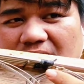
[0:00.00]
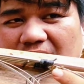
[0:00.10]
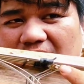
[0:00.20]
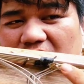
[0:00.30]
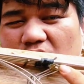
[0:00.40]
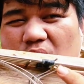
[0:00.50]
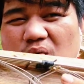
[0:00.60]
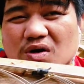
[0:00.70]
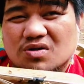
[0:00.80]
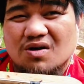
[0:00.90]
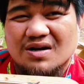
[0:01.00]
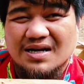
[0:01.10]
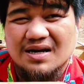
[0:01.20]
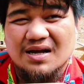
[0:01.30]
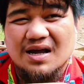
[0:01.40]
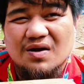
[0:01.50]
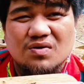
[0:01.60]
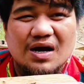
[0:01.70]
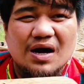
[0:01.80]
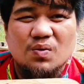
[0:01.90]
นะแล้วก็ห่วงทองเหลืองนะครับลู
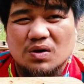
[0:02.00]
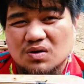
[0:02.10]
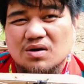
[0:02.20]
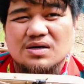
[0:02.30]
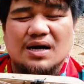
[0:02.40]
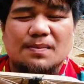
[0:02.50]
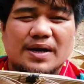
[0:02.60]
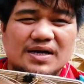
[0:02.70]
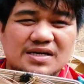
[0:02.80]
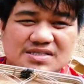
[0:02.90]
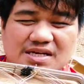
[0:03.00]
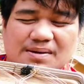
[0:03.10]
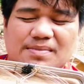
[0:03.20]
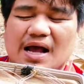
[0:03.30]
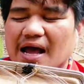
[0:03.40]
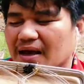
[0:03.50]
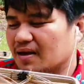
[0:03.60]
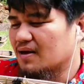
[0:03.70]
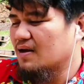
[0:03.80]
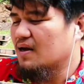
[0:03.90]
กค้าห่วงทองเหลืองไม่เคลื่อนสนิมนะฮะ
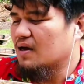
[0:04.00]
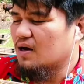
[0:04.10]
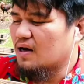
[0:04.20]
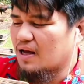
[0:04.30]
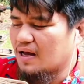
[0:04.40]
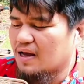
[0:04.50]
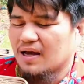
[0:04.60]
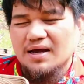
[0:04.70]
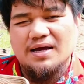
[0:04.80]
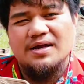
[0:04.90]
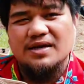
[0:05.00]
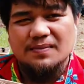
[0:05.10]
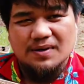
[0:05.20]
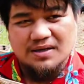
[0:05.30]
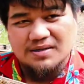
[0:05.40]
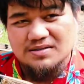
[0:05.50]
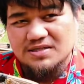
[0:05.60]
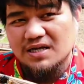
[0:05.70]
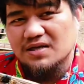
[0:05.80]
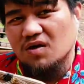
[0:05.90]
อ่า นี่เป็นเซ
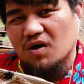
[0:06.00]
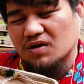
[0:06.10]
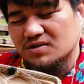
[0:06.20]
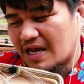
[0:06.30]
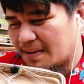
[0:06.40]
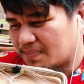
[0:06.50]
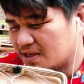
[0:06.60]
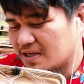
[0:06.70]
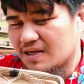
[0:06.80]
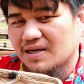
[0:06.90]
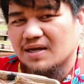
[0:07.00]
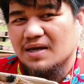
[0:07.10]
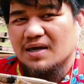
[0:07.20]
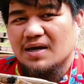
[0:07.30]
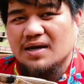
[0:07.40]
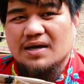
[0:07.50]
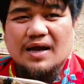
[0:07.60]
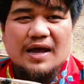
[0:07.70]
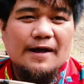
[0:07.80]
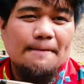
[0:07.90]
ตต่อสาย PE
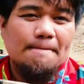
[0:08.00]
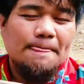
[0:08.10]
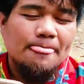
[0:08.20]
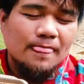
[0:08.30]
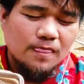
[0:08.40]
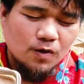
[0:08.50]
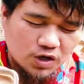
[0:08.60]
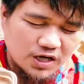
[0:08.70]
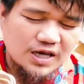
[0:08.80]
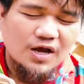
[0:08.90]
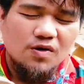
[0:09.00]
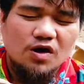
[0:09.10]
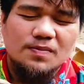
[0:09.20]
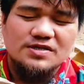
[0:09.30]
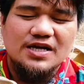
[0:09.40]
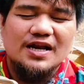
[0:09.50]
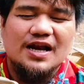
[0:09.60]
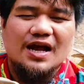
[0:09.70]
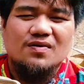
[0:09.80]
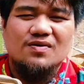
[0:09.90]
นะฮะ ตัวนี้เหนียวร้อยเปอร์เซ็นต์
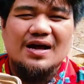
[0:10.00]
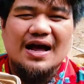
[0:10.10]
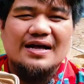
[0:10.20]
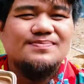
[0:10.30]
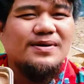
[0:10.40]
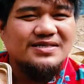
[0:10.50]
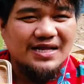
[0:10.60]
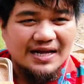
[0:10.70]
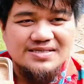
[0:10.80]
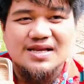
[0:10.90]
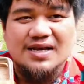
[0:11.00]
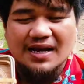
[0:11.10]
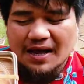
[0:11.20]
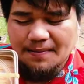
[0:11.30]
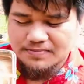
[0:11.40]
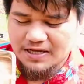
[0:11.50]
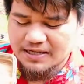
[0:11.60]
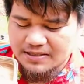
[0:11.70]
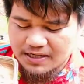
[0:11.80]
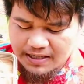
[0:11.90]
นะลูกค้า เป็นสายซิลิงนะครับสาย
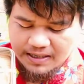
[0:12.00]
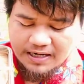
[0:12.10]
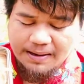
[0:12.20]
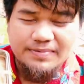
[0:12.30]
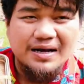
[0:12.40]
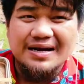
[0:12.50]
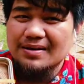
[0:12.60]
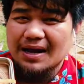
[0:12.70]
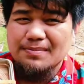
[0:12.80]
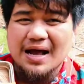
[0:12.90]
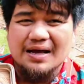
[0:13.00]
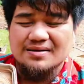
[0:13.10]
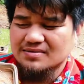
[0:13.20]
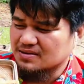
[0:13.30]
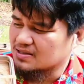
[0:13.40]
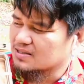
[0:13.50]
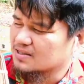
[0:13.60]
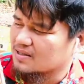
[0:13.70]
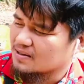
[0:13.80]
ซิลิงรับน้ำน้ำหนักคือ